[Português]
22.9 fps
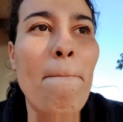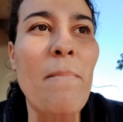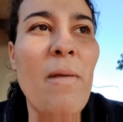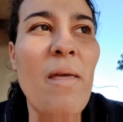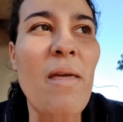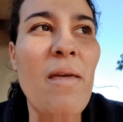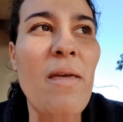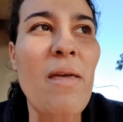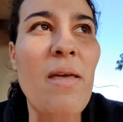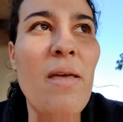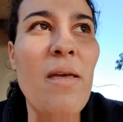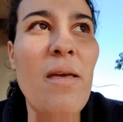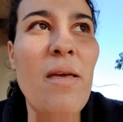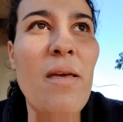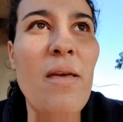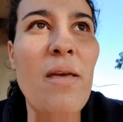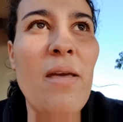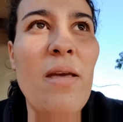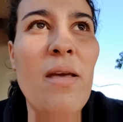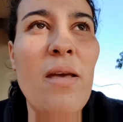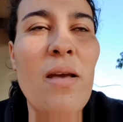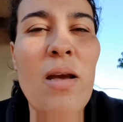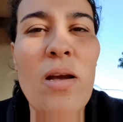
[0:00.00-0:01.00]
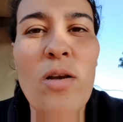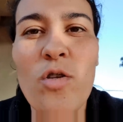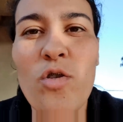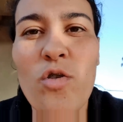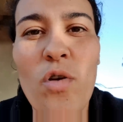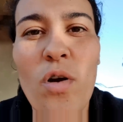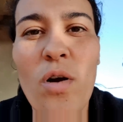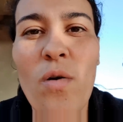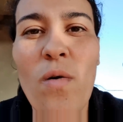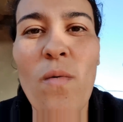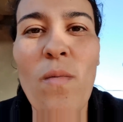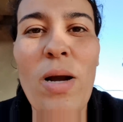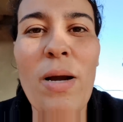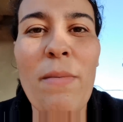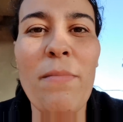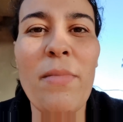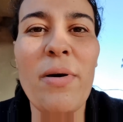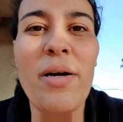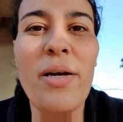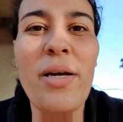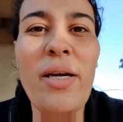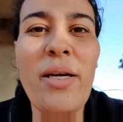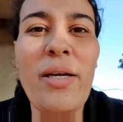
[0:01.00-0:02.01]
E só com a
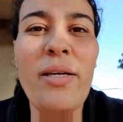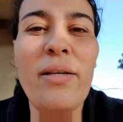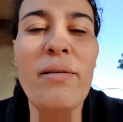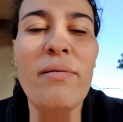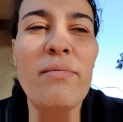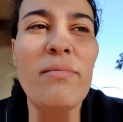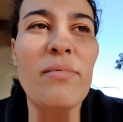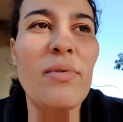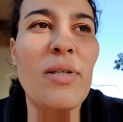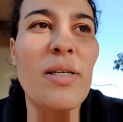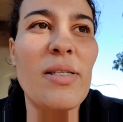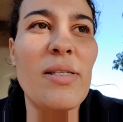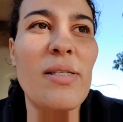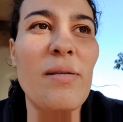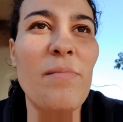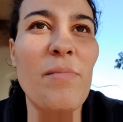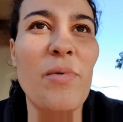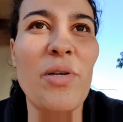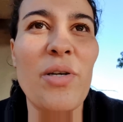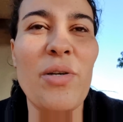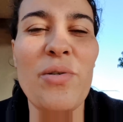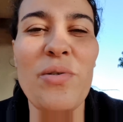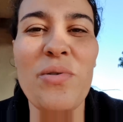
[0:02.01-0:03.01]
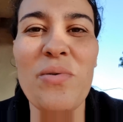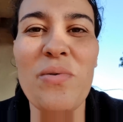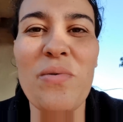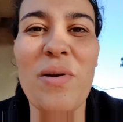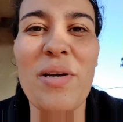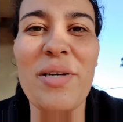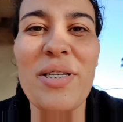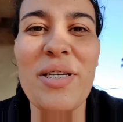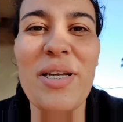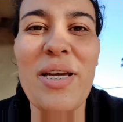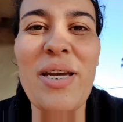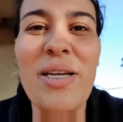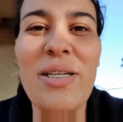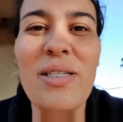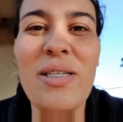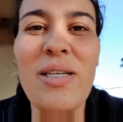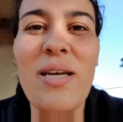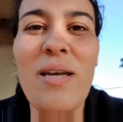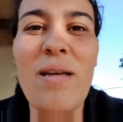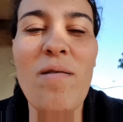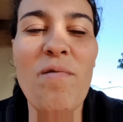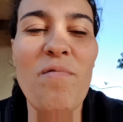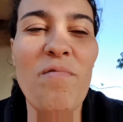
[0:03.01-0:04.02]
mãe, assim, morando junto com a gente, né?